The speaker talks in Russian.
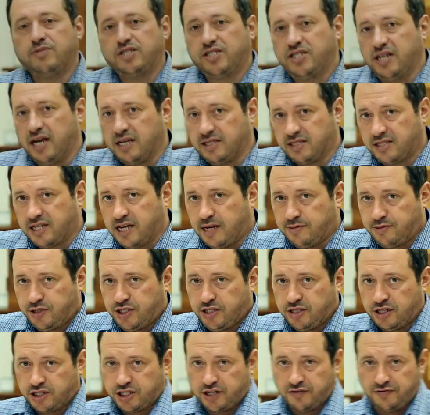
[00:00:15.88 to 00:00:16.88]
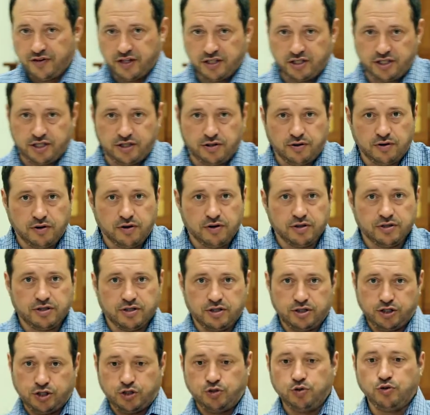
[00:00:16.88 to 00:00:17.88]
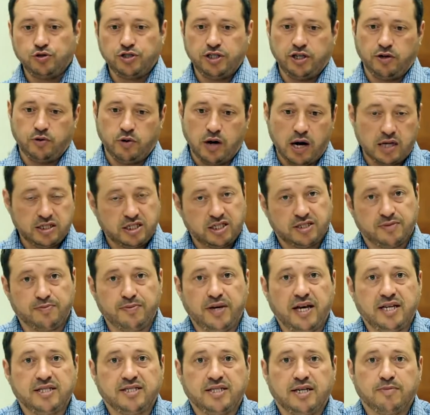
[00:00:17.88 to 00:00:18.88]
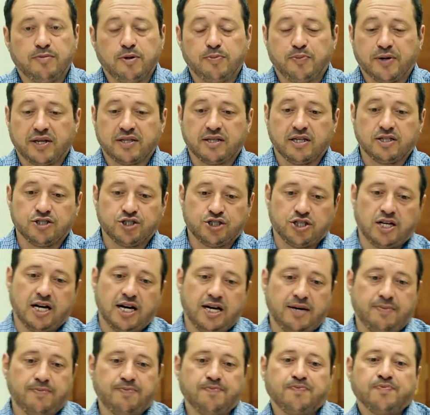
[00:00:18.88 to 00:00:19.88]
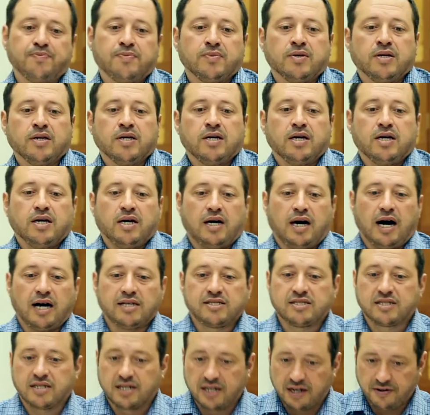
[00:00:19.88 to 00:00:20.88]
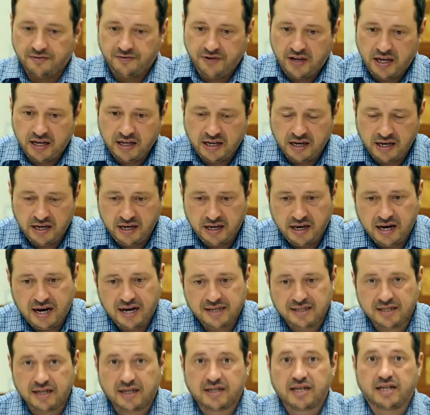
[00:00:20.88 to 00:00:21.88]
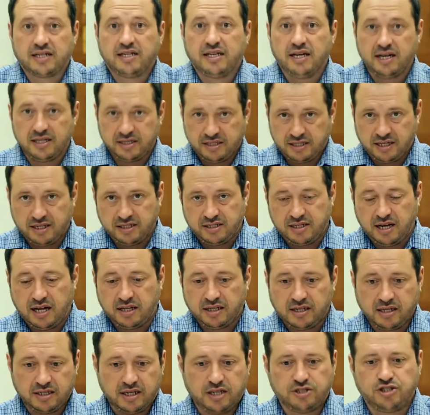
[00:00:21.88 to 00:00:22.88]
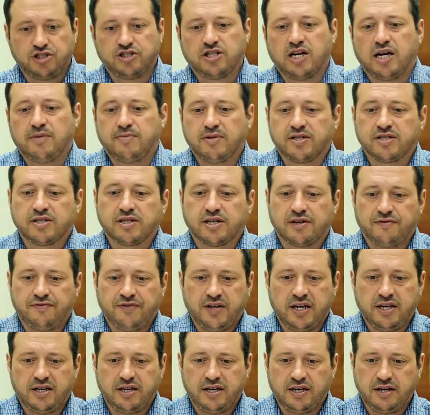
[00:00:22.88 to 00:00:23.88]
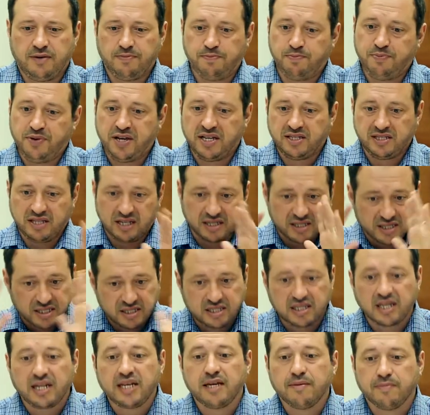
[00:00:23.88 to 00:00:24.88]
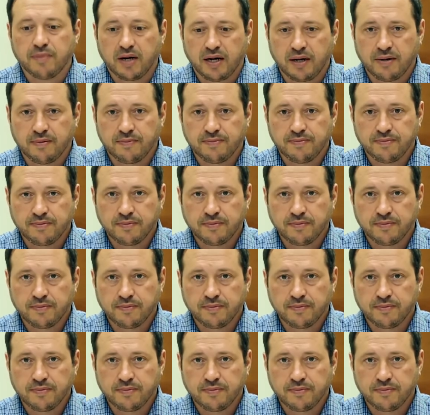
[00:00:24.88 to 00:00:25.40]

Мессианская община Шавейцион, студия Оазис Медиа. Мы продолжаем Откровение Иоанна, как я сказал, когда читаем Откровение без экстрима.